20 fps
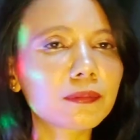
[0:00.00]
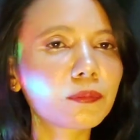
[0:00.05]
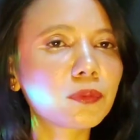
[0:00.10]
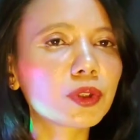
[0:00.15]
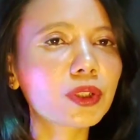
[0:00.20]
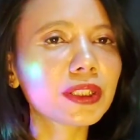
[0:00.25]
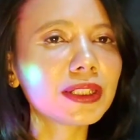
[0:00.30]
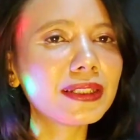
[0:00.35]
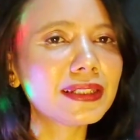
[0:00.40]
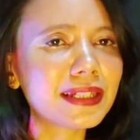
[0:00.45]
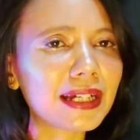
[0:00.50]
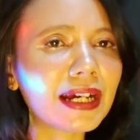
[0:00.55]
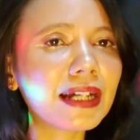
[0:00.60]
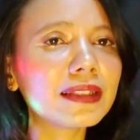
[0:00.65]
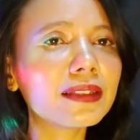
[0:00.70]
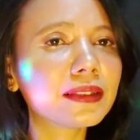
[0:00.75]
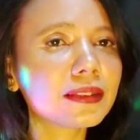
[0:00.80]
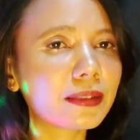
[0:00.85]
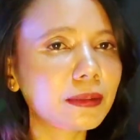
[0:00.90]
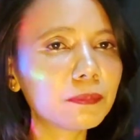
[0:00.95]
mungkin
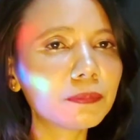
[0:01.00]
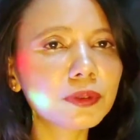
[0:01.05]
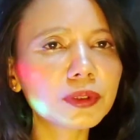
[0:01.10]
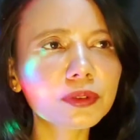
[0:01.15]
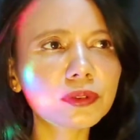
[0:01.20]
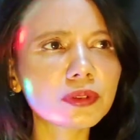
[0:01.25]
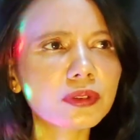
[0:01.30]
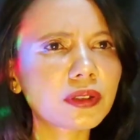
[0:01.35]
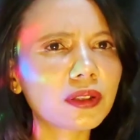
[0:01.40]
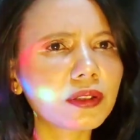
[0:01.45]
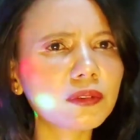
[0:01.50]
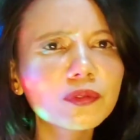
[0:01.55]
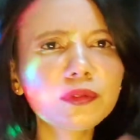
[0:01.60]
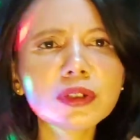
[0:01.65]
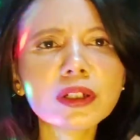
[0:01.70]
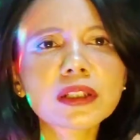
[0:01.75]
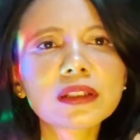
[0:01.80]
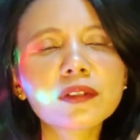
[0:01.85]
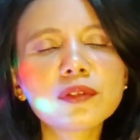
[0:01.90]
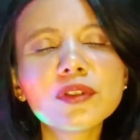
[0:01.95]
diancam gitu
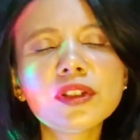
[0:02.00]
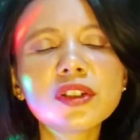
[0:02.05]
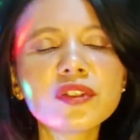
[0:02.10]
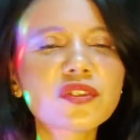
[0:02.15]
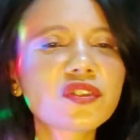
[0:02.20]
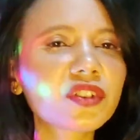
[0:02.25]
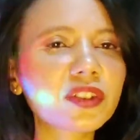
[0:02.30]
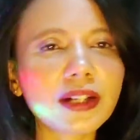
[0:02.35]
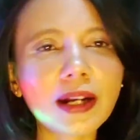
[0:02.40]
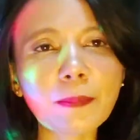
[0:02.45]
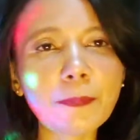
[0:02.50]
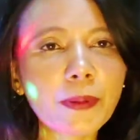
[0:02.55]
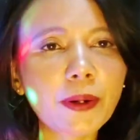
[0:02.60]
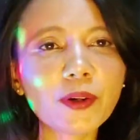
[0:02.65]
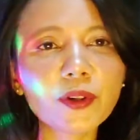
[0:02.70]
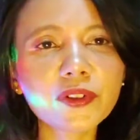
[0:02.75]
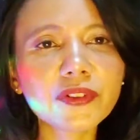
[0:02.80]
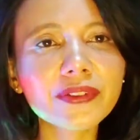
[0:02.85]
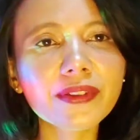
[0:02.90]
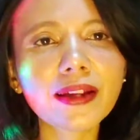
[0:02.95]
aku nggak tahu dia user apa
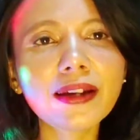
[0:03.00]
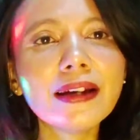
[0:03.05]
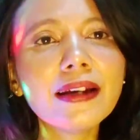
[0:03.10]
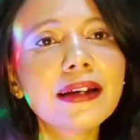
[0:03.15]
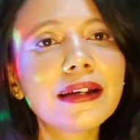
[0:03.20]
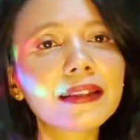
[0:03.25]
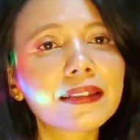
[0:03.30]
host ya